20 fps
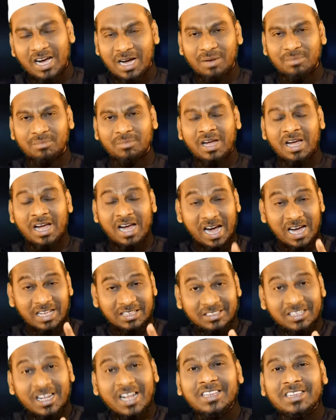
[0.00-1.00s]
ஆம்
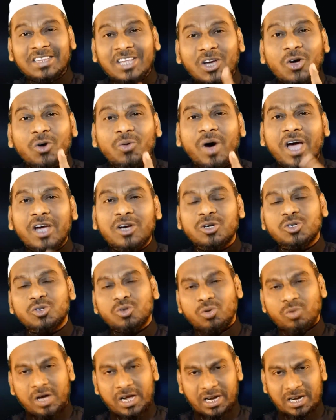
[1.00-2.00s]
அதுதான் தக்குவா என்று
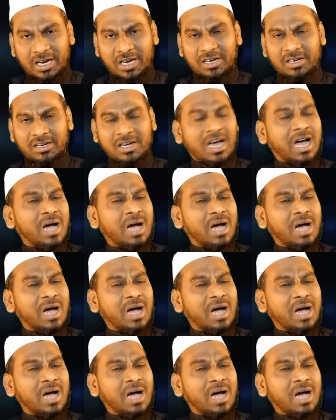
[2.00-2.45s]
சொல்வார்கள்